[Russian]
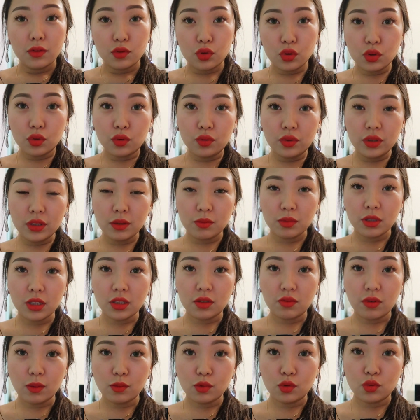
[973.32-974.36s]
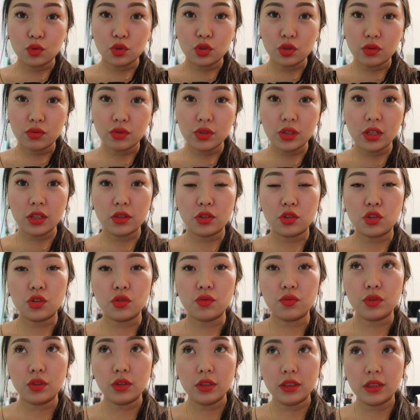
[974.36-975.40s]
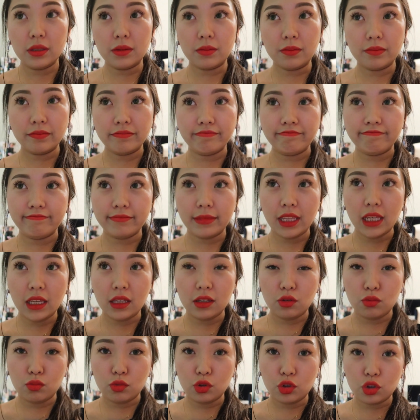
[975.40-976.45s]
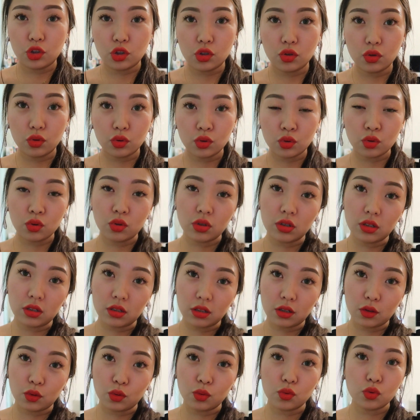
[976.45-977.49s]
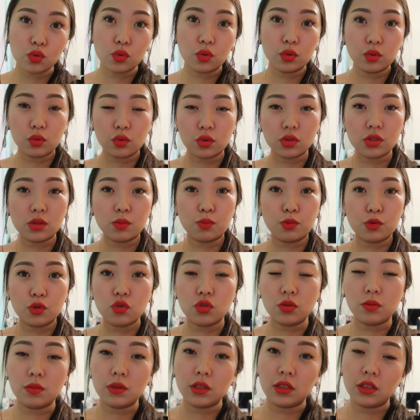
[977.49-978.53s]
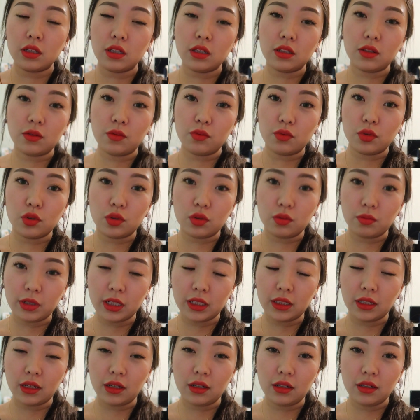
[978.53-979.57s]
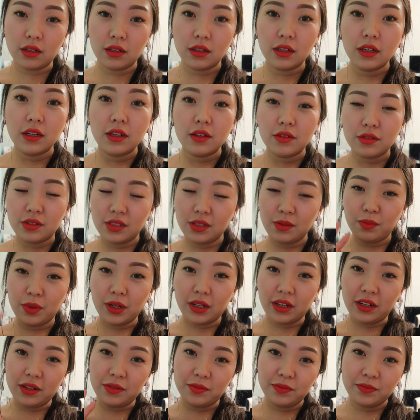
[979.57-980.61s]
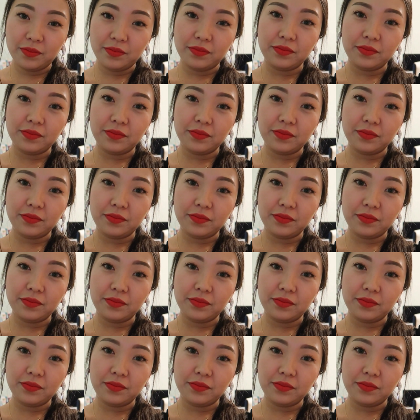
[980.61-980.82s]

Все, увидимся с вами уже в следующем влоге. И думаю, что скоро какой-нибудь конкурс запущу именно на этом влогом канале. Всем пока!